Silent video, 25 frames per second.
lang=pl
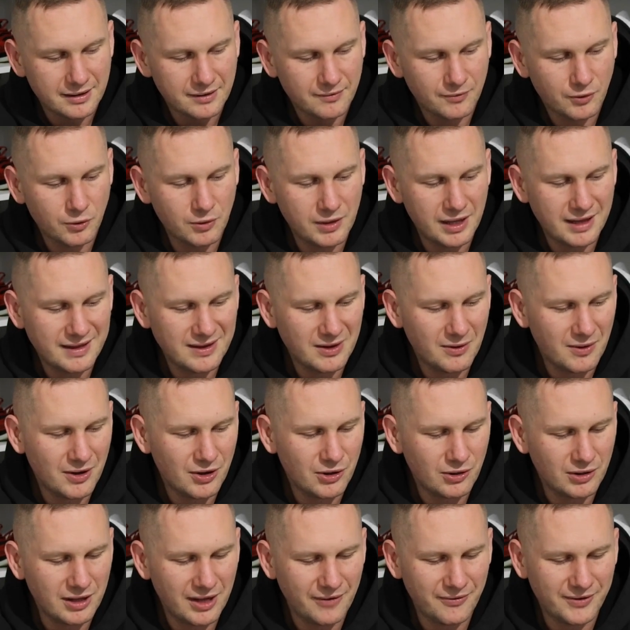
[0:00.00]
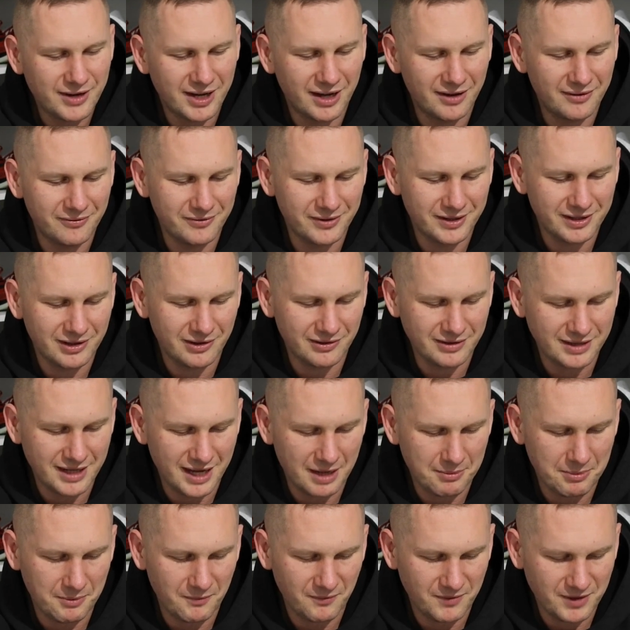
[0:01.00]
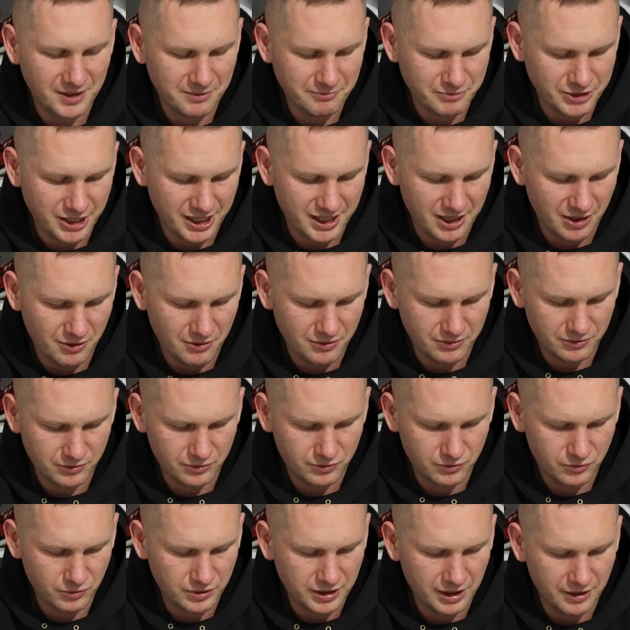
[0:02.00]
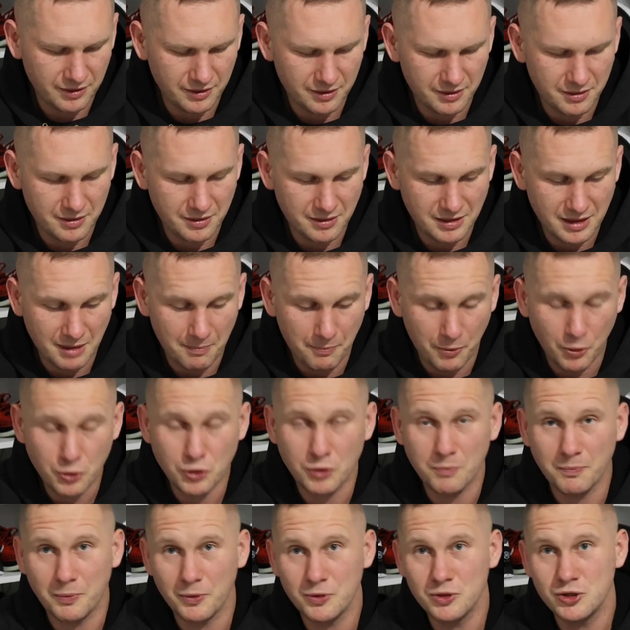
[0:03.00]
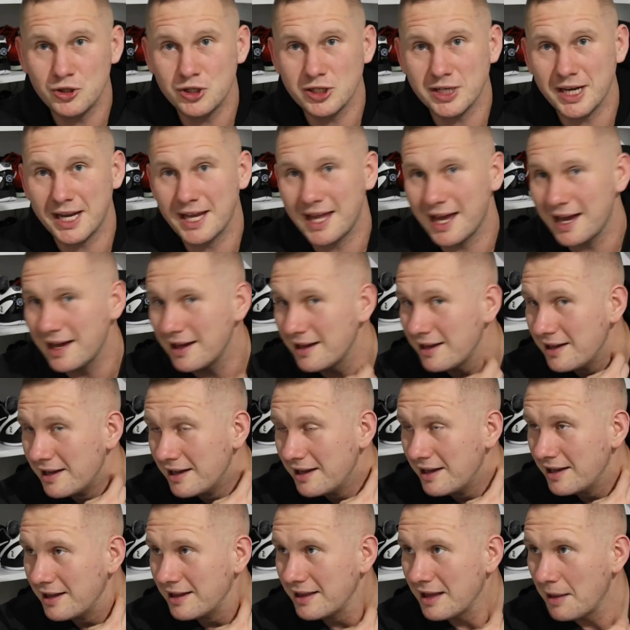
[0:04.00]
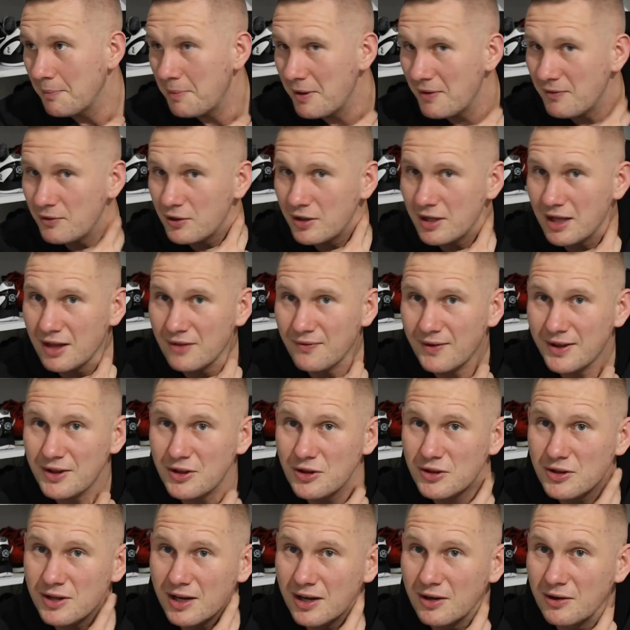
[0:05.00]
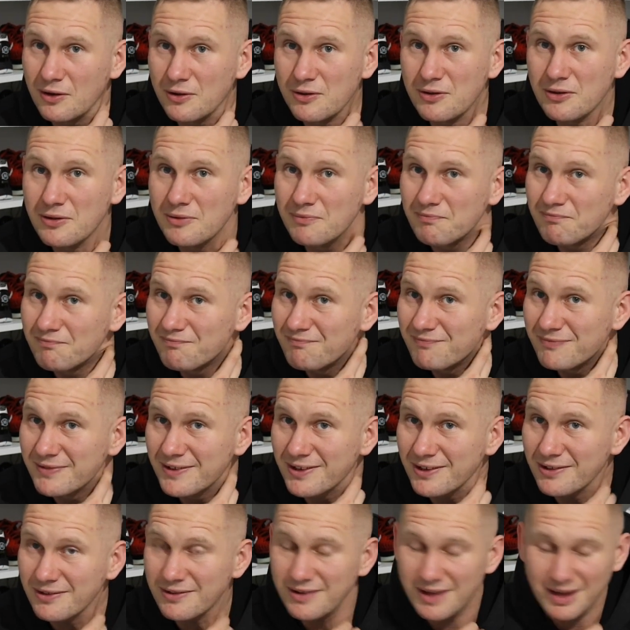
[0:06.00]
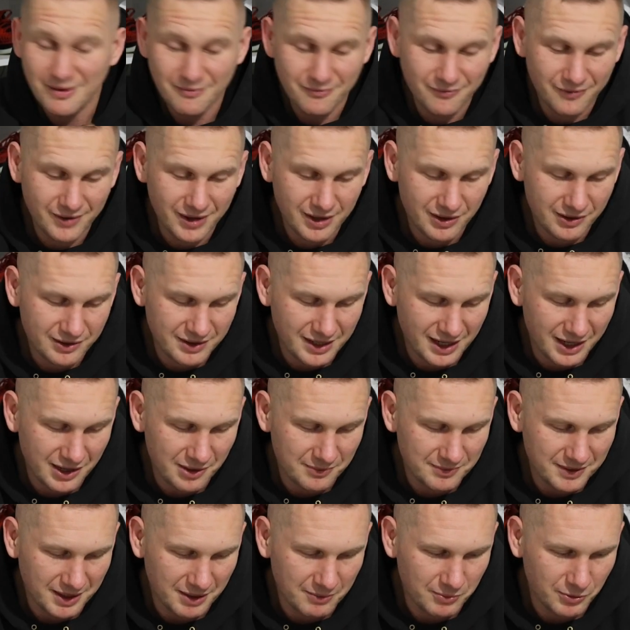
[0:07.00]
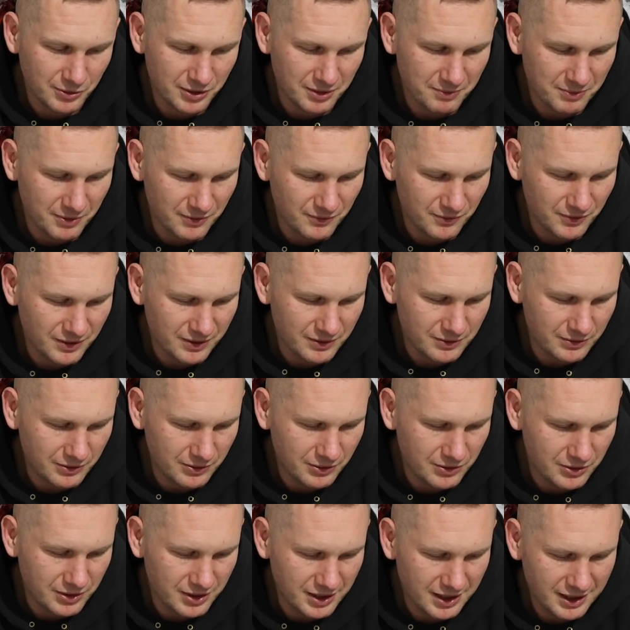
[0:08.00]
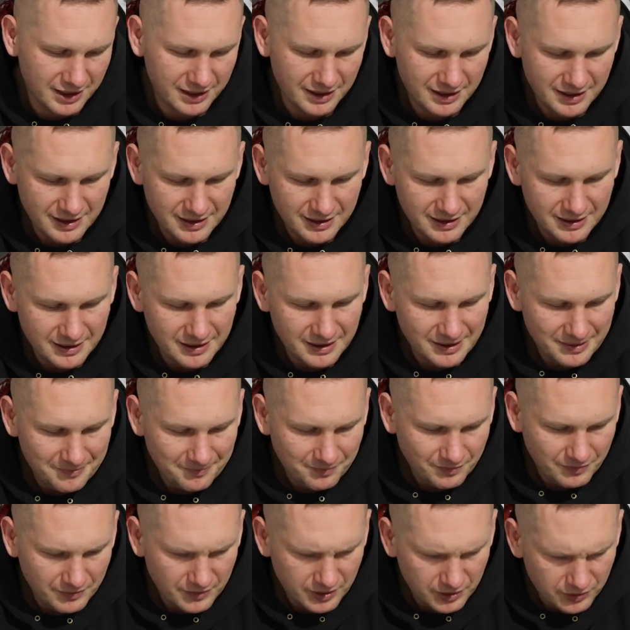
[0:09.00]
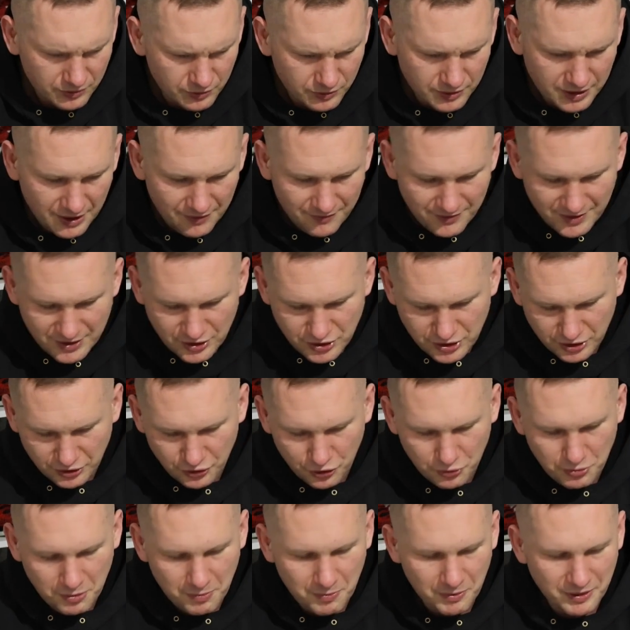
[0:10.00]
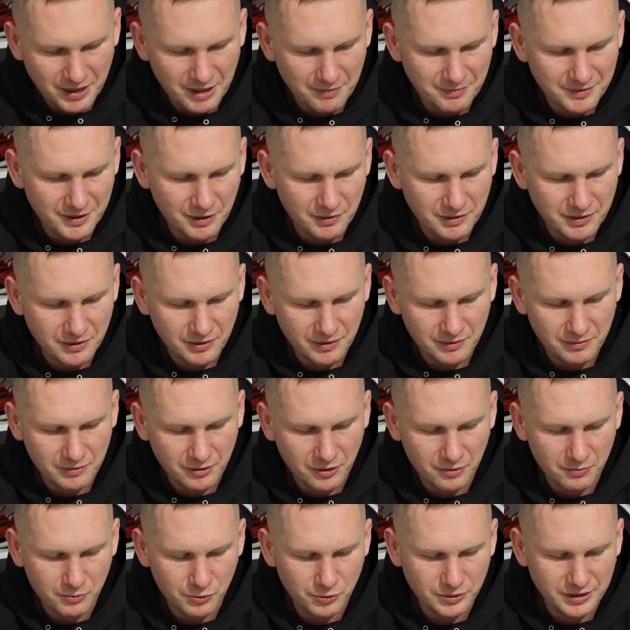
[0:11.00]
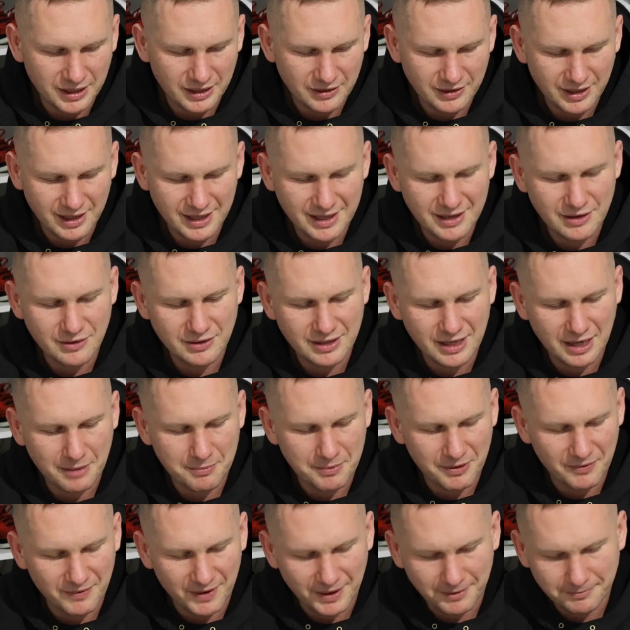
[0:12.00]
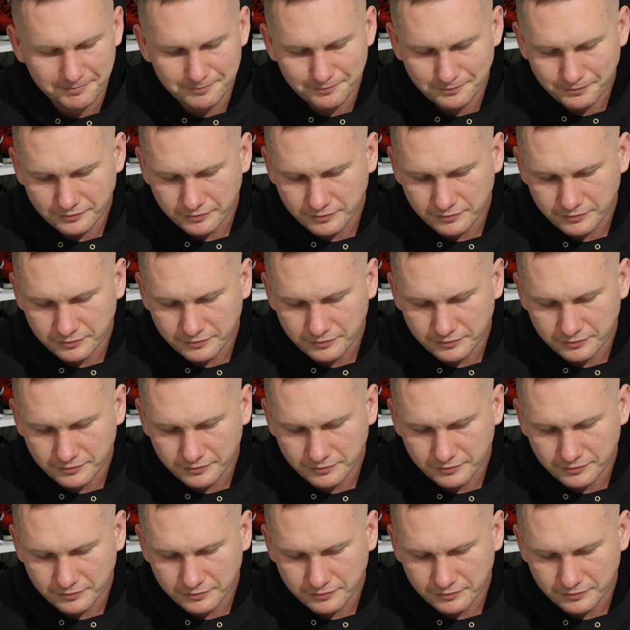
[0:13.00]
W ogóle cała cholewka wygląda jakbym w nich przegrał tutaj na poziom poniszczenia na pewno nie 20 godzin. No nie wyglądają tak buty po 20 godzinach. Tutaj widzę, że ktoś mi podeptał całego buta, no ale no tak bywa.